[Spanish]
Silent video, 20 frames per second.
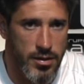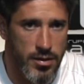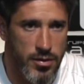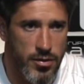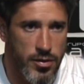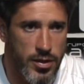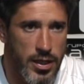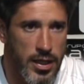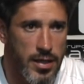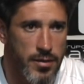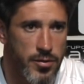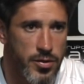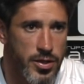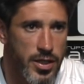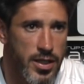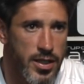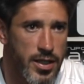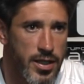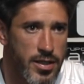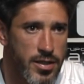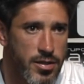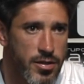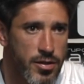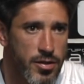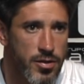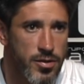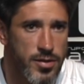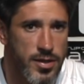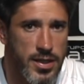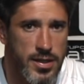con el amor y el cariño que
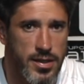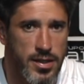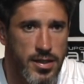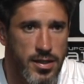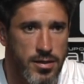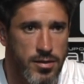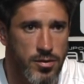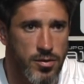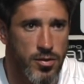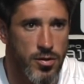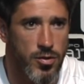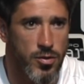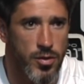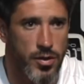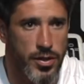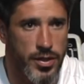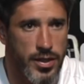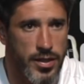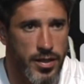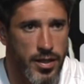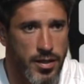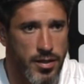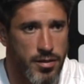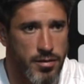nos tratan a todos los jugadores desde